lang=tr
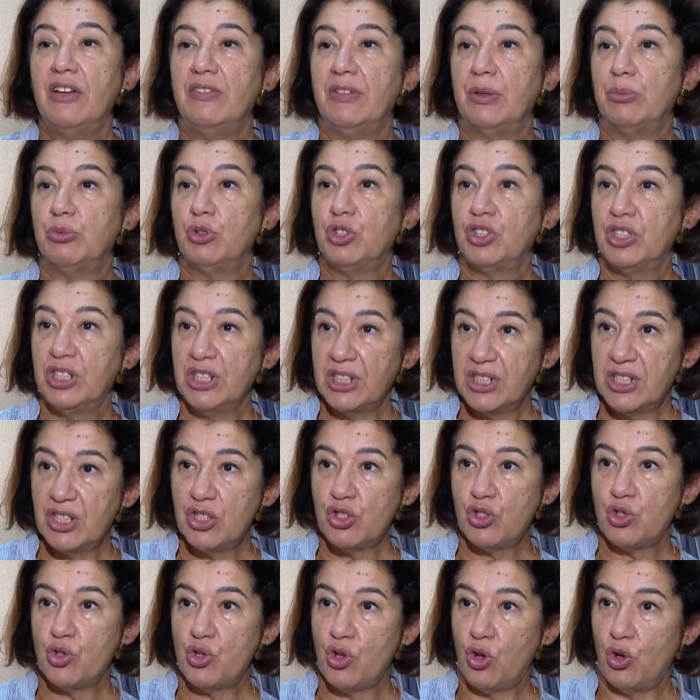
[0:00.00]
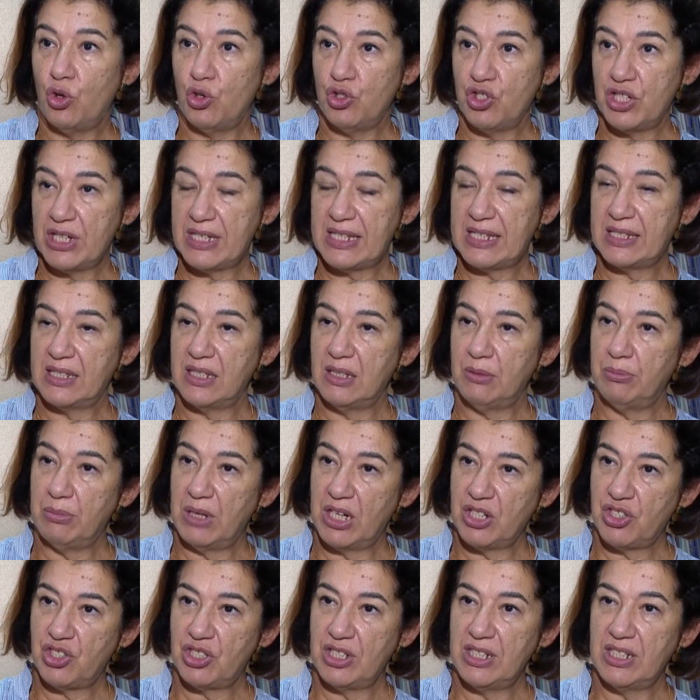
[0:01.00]
Ve bu 40 yaşı öncesinde
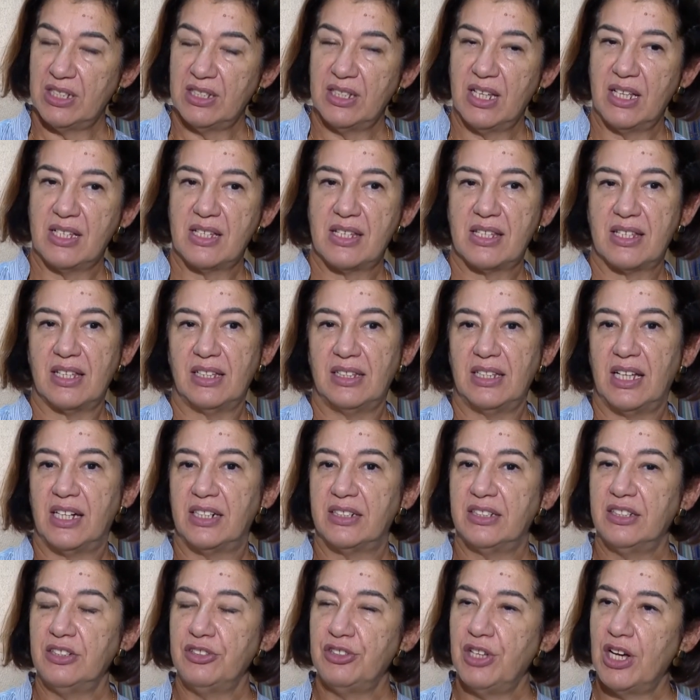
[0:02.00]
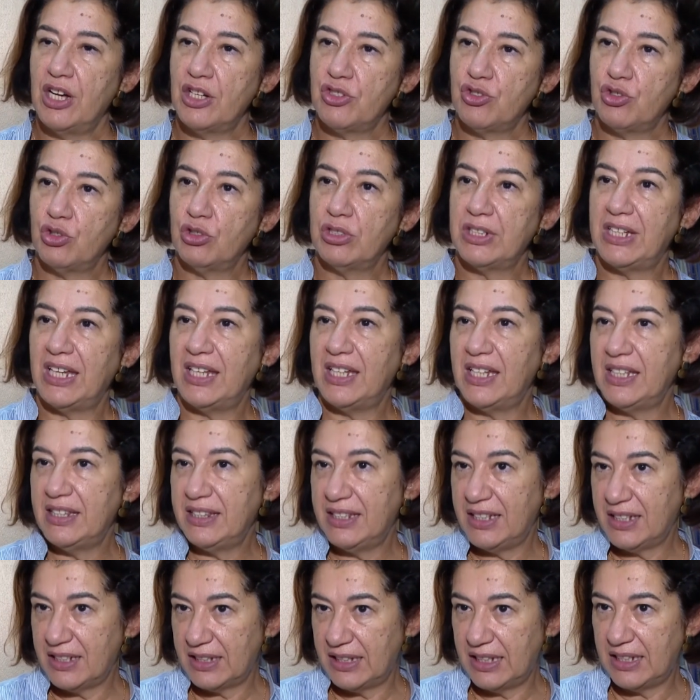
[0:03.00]
başlayan hastalarda daha çok
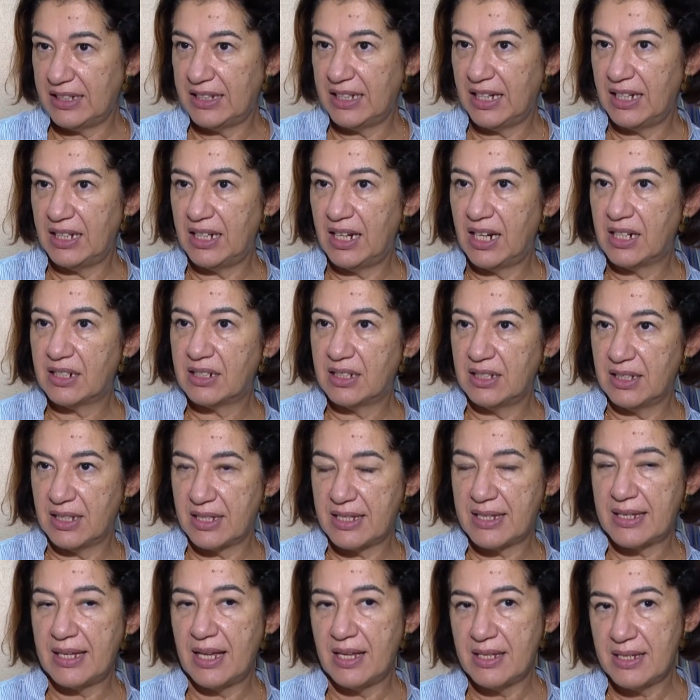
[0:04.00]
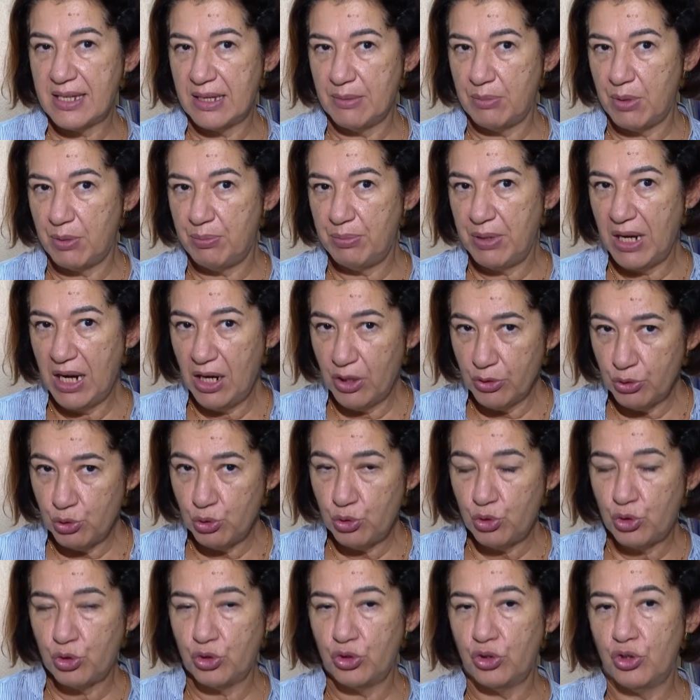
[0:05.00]
genetik nedenler, kalıtsal sebepler
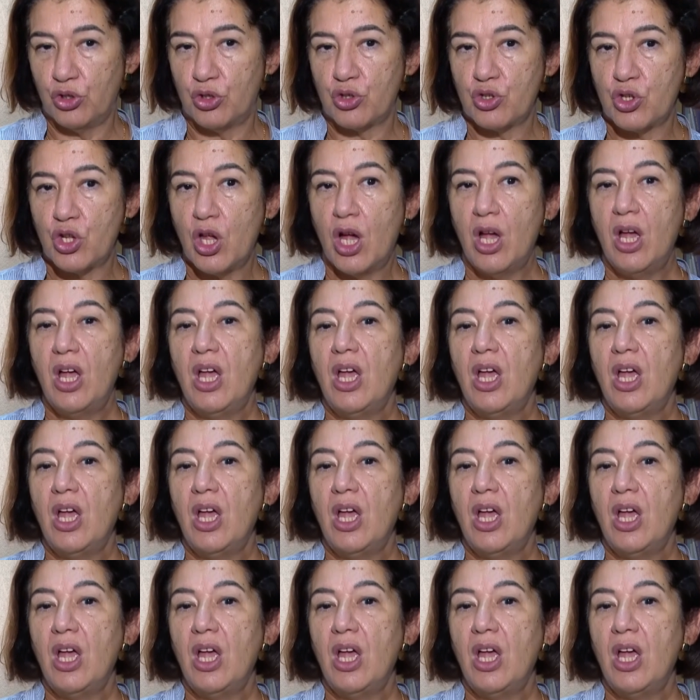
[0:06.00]
düşünüyoruz.